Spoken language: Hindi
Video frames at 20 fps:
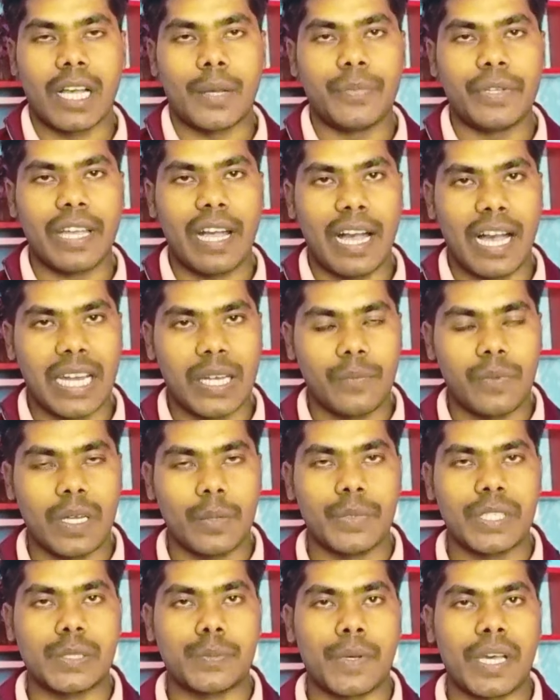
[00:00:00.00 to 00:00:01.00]
अभी हाल
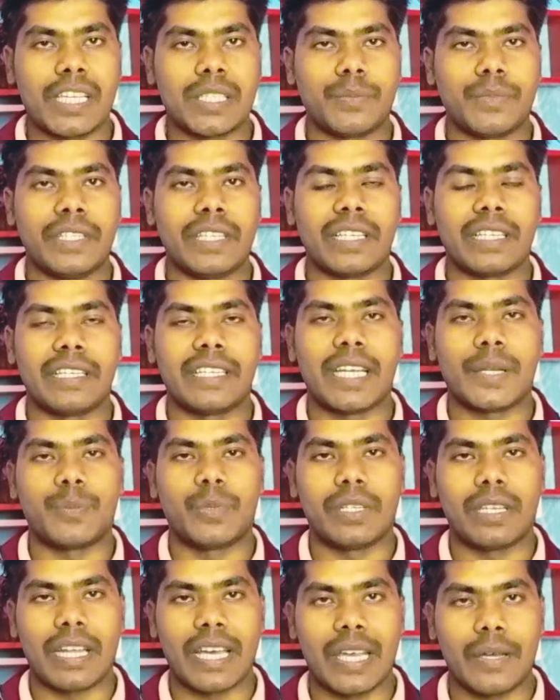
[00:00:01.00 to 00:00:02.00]
फिलहाल में स्पाइस में एक नया
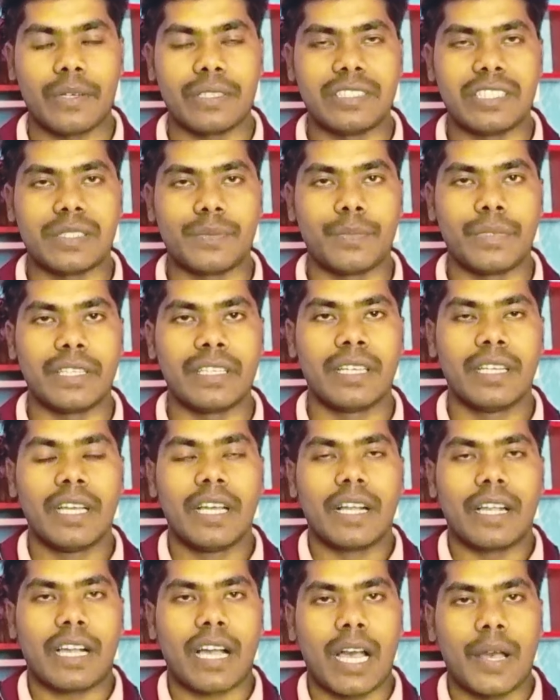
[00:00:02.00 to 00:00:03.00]
अपडेट लाया हुआ है जिसमें
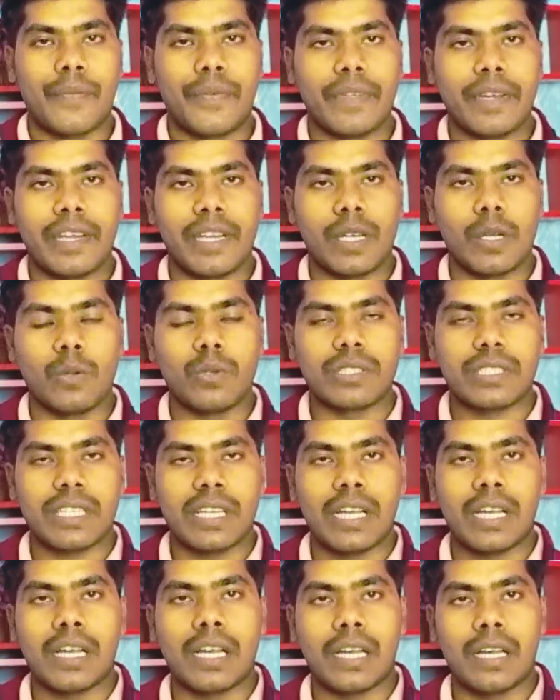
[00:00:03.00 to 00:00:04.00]
काफ़ी रिटेल
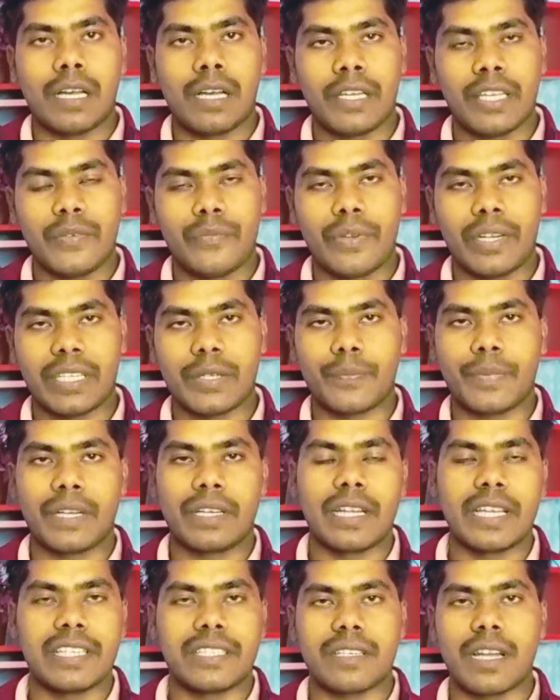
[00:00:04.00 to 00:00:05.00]
उसका इफेक्ट
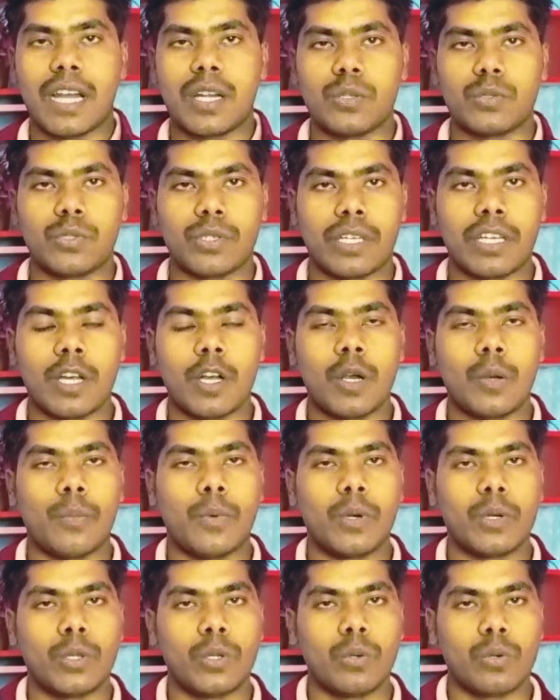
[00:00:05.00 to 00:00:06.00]
पड़ना स्टार्ट हो चुका है और
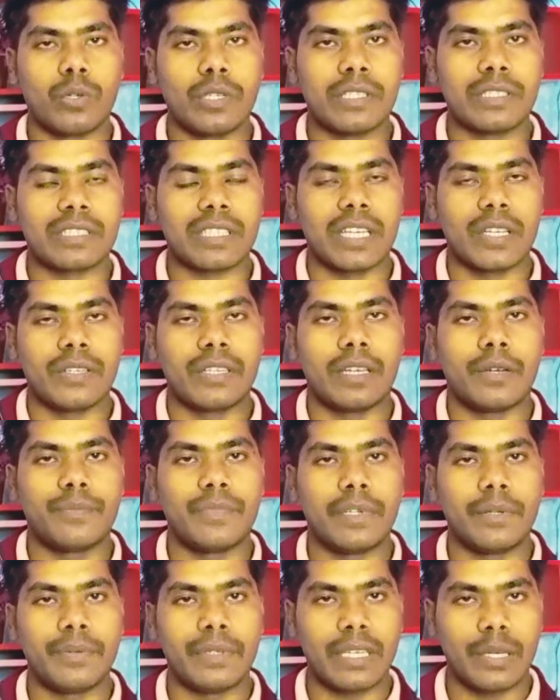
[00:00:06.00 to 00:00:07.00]
बहुत लोग को इसका
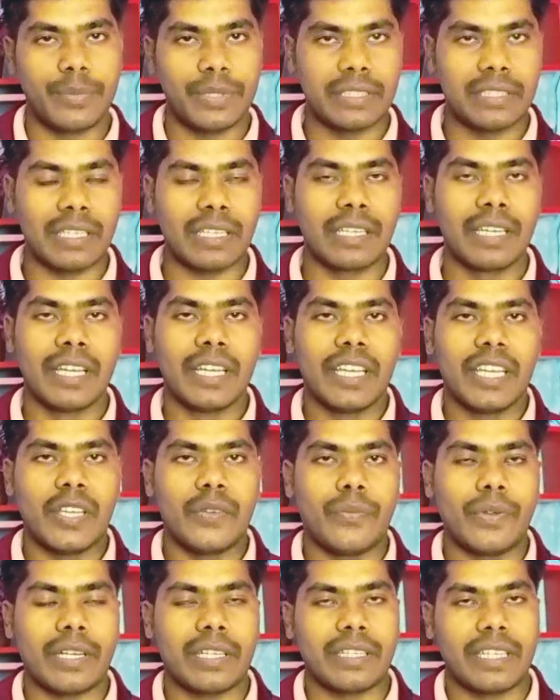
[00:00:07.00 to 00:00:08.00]
अभी तक
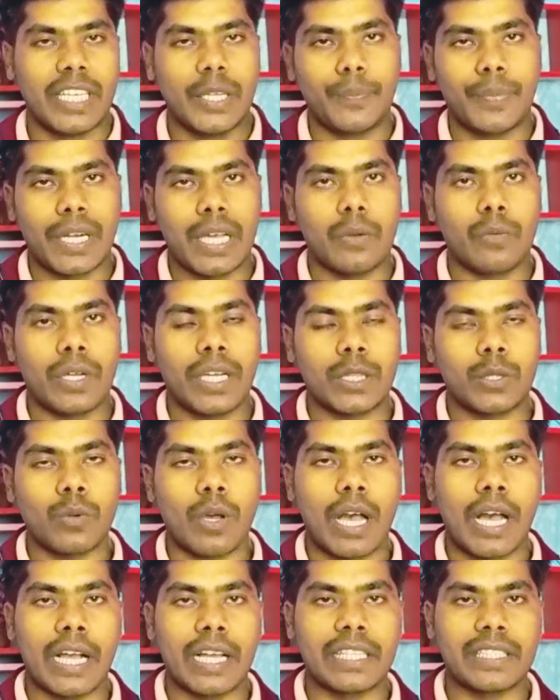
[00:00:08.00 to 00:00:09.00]
इफेक्ट नहीं पड़ा हुआ है
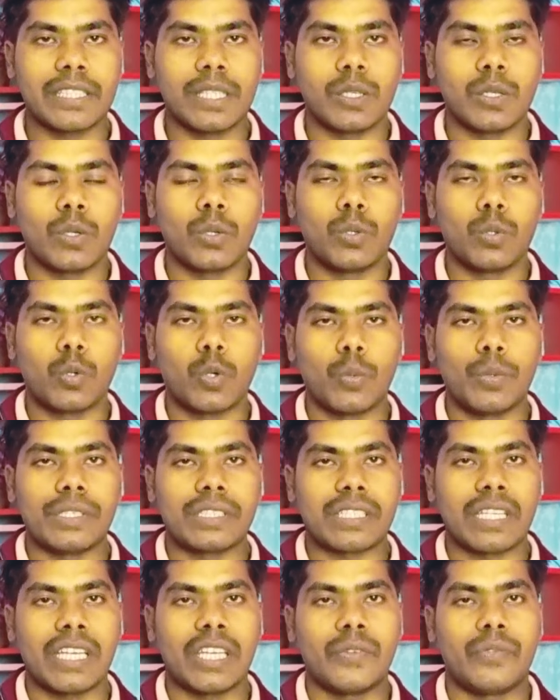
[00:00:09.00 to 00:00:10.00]
तो आगे चल के उनको भी
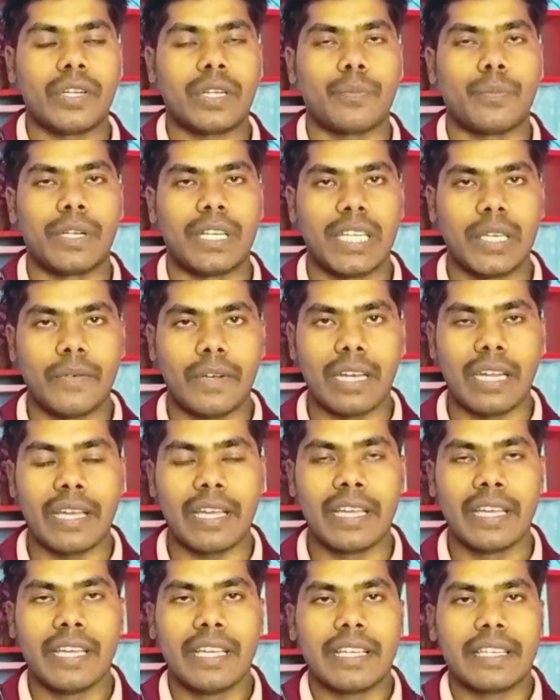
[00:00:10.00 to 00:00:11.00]
इसका इफेक्ट पड़ने वाला है